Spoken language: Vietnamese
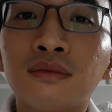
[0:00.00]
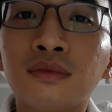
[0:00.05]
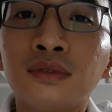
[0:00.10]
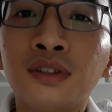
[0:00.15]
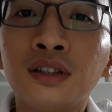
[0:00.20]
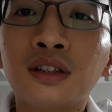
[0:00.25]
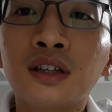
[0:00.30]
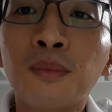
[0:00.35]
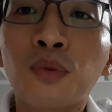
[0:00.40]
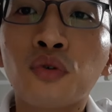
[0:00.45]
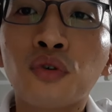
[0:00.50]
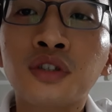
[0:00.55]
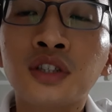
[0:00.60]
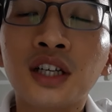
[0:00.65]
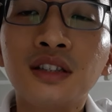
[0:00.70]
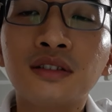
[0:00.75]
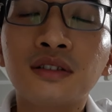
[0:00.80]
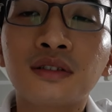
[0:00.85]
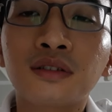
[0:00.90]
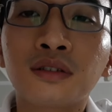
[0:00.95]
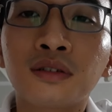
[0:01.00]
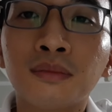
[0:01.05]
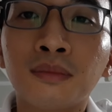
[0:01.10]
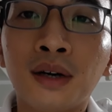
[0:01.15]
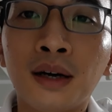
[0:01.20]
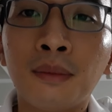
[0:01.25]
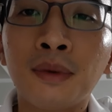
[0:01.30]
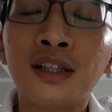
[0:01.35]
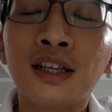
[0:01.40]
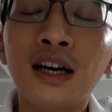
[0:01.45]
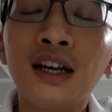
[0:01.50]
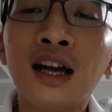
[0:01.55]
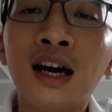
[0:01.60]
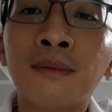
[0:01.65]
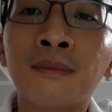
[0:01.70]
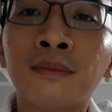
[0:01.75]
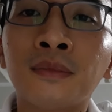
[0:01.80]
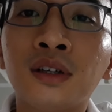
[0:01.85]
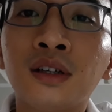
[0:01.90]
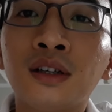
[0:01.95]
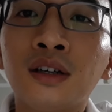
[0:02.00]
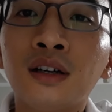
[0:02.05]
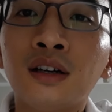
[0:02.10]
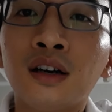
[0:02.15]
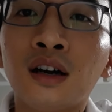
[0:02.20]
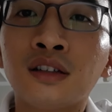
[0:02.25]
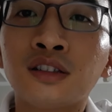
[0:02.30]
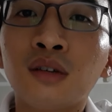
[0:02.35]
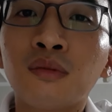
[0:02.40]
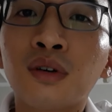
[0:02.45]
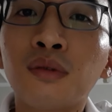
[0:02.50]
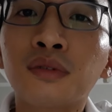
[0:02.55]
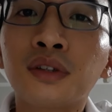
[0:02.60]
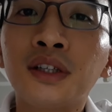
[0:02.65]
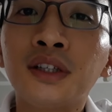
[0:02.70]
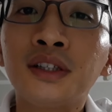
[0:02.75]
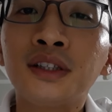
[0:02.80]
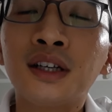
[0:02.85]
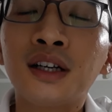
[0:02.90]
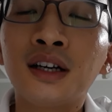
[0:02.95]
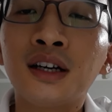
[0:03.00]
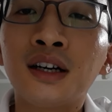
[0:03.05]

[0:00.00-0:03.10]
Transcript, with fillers: những cái project mà mình đã làm ở trong công ty